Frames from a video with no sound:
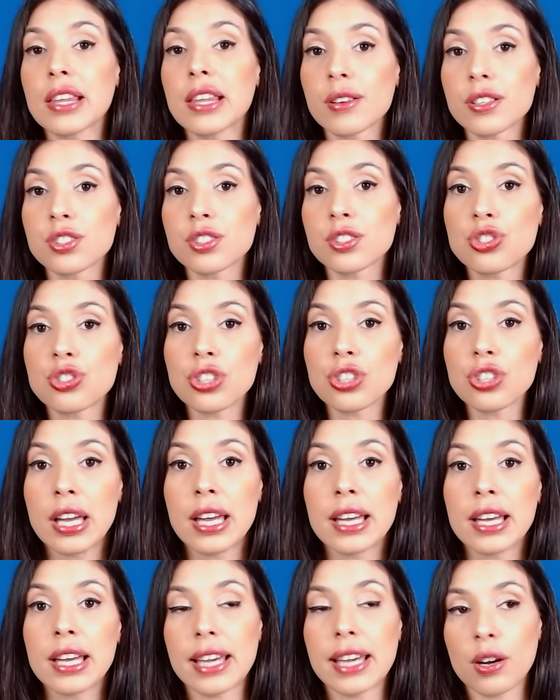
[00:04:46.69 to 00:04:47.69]
Então a gente
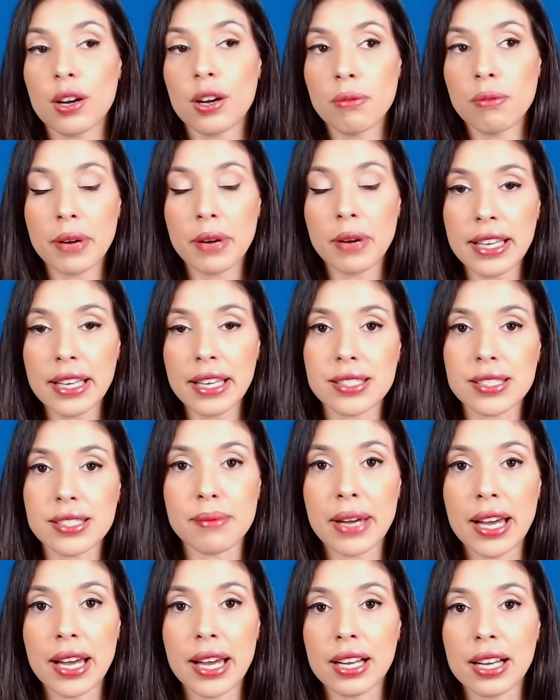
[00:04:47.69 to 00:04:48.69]
que acompanha
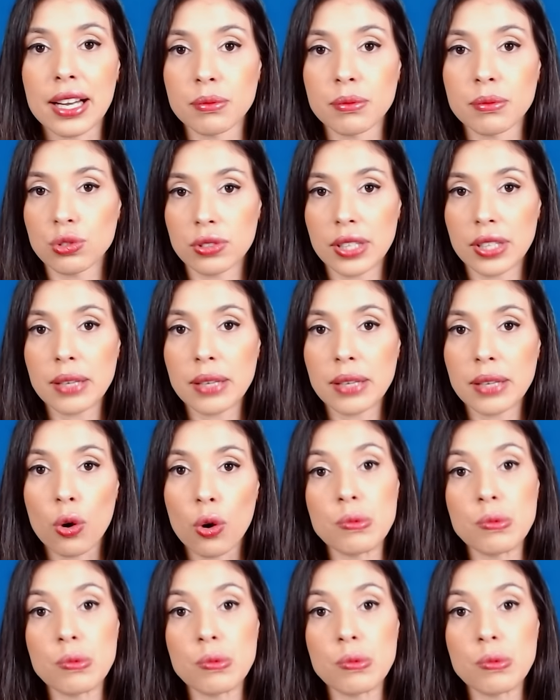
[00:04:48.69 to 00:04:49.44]
essa marca há muito tempo,